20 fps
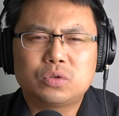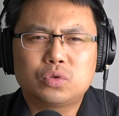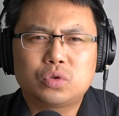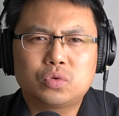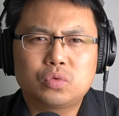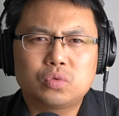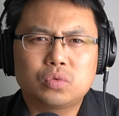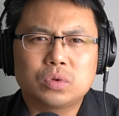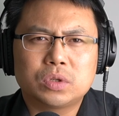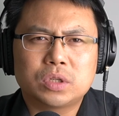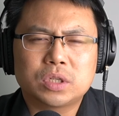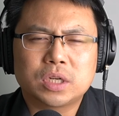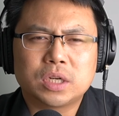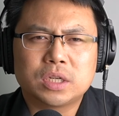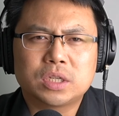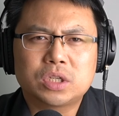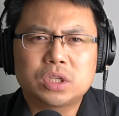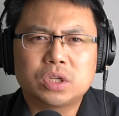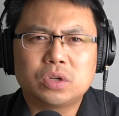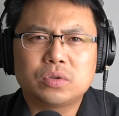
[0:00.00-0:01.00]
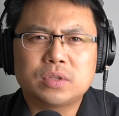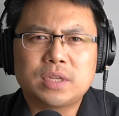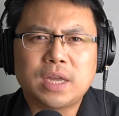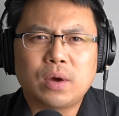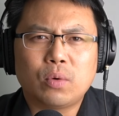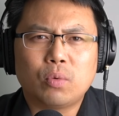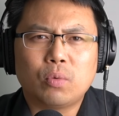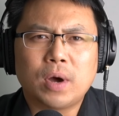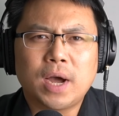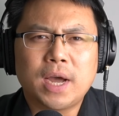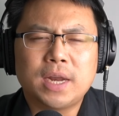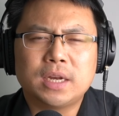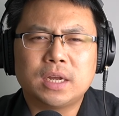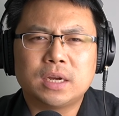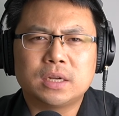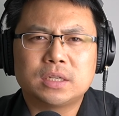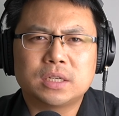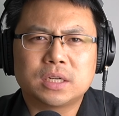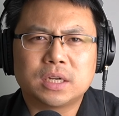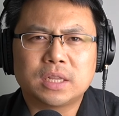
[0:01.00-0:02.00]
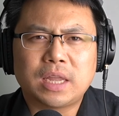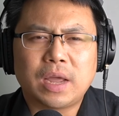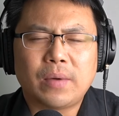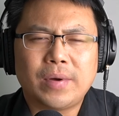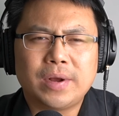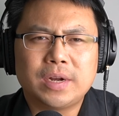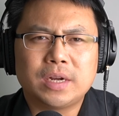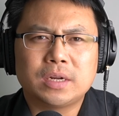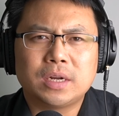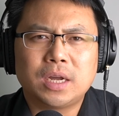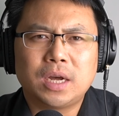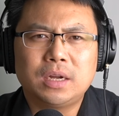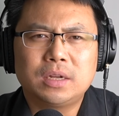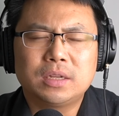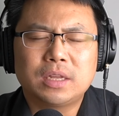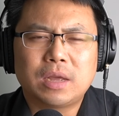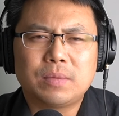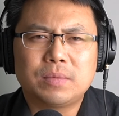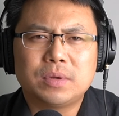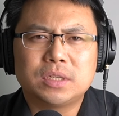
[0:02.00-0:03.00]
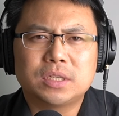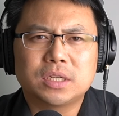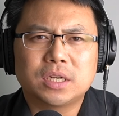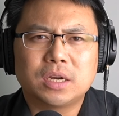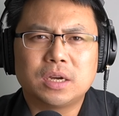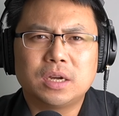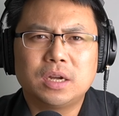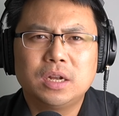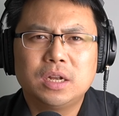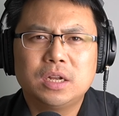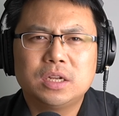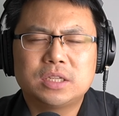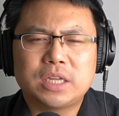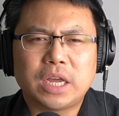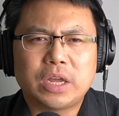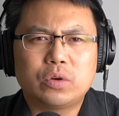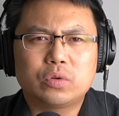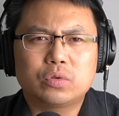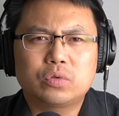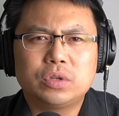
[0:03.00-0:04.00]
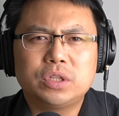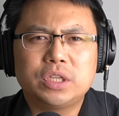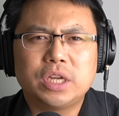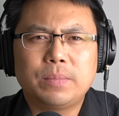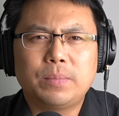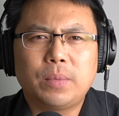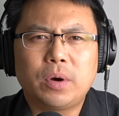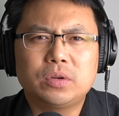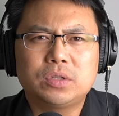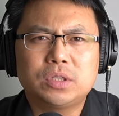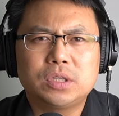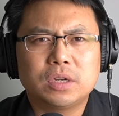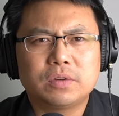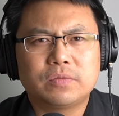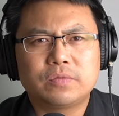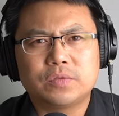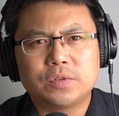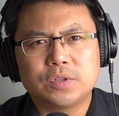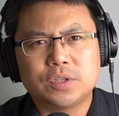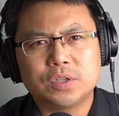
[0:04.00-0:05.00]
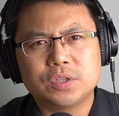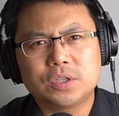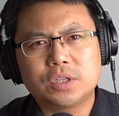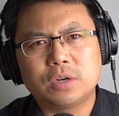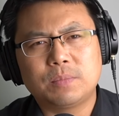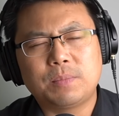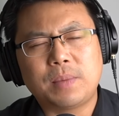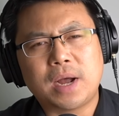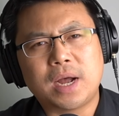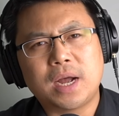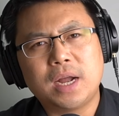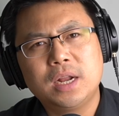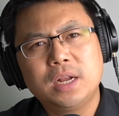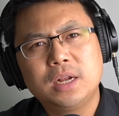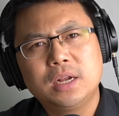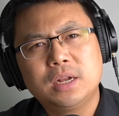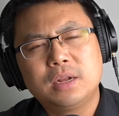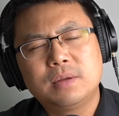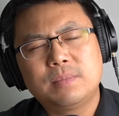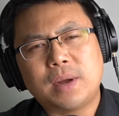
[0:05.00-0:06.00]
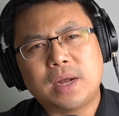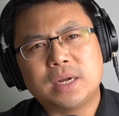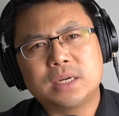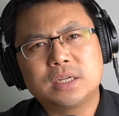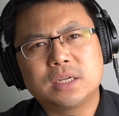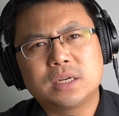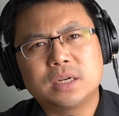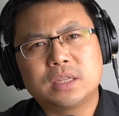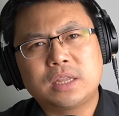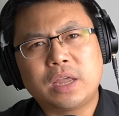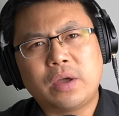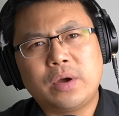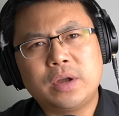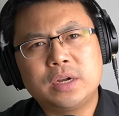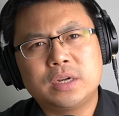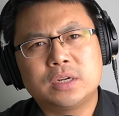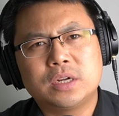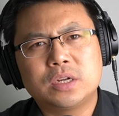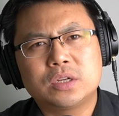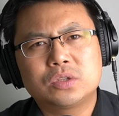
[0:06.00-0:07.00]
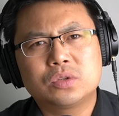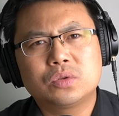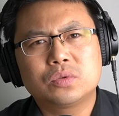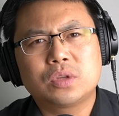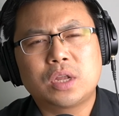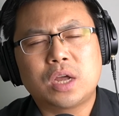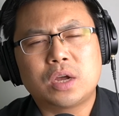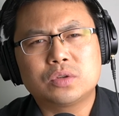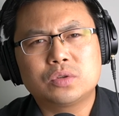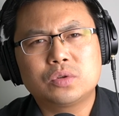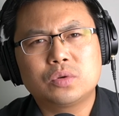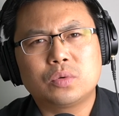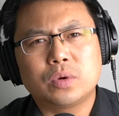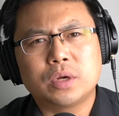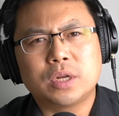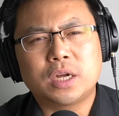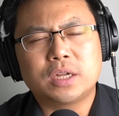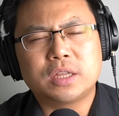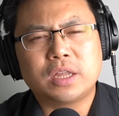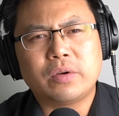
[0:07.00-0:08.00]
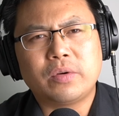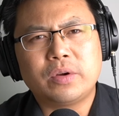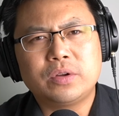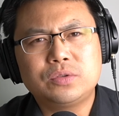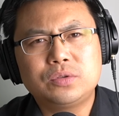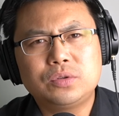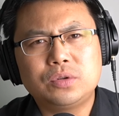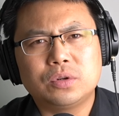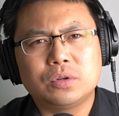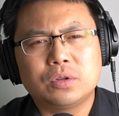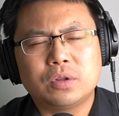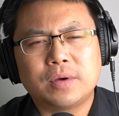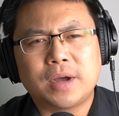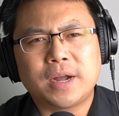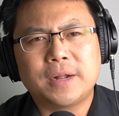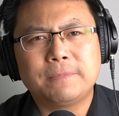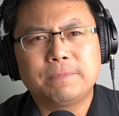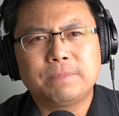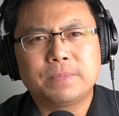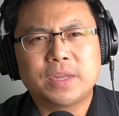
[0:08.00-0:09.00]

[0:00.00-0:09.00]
驻这个滞留在武汉的这个台湾人呢，他们这个采用春节包机的形式把把这个台湾人呢送到送回到台湾去，对吧？